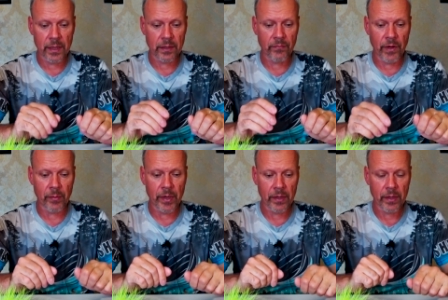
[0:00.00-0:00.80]
это
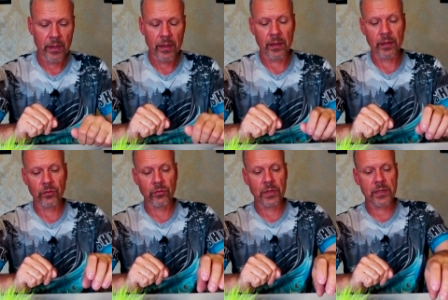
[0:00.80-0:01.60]
время,
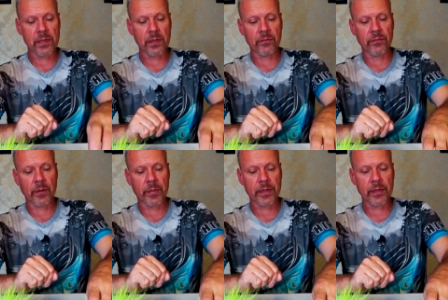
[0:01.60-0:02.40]
ну, если
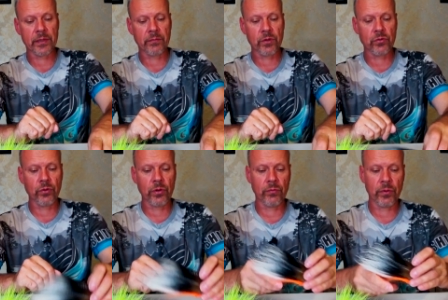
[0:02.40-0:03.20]
обратиться в
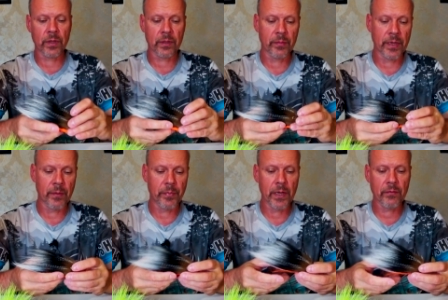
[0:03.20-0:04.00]
историю, вот это
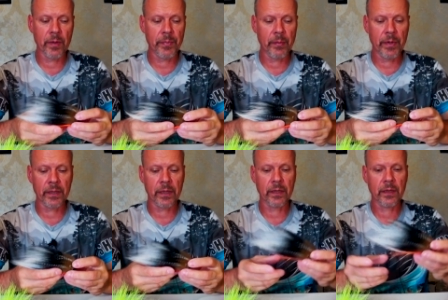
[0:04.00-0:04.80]
моя первая
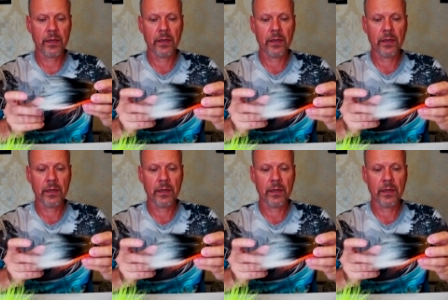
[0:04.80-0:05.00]
приманка,